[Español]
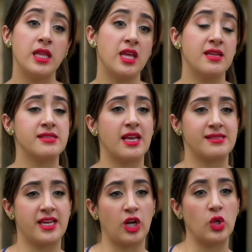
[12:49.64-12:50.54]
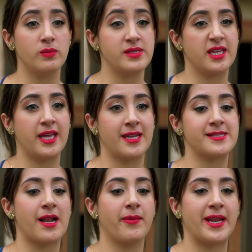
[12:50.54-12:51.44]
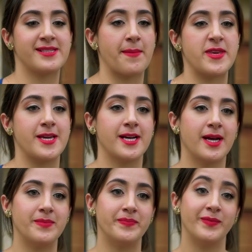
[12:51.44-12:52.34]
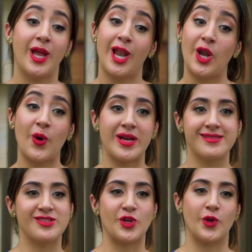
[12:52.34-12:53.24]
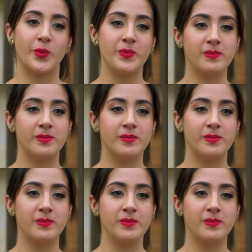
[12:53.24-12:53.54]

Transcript: Y tienes que hacerlo si quieres salvar a esa vieja. ¿Lo haces o no?